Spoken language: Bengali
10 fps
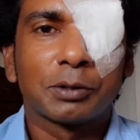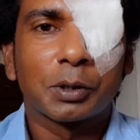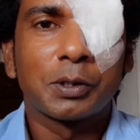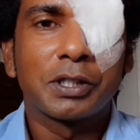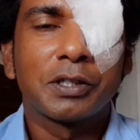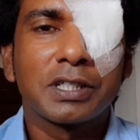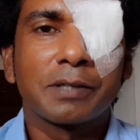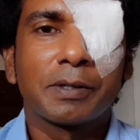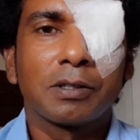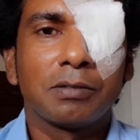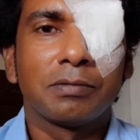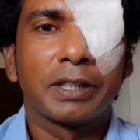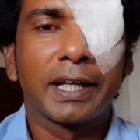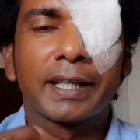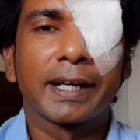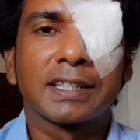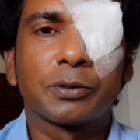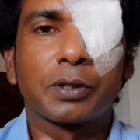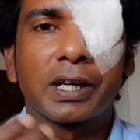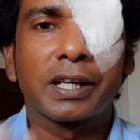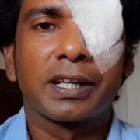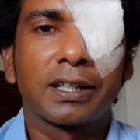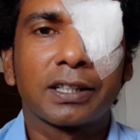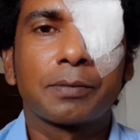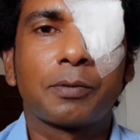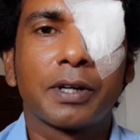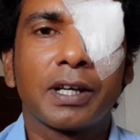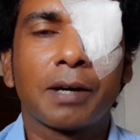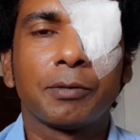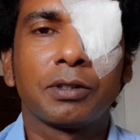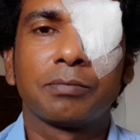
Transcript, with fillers: তখন কী হয়েছে আমার ওই গেঁথে গেছে ওটা গাঁথার পরে আমি